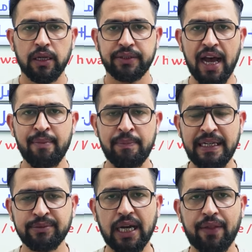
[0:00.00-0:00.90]
دائما
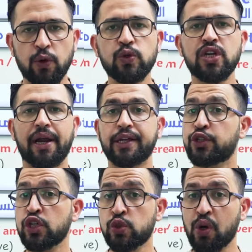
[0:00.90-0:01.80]
بالامتحان الوزاري
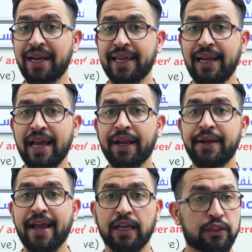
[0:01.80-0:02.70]
يجيك سؤال يقول لك
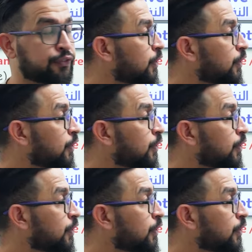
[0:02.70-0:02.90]
نيجاتيف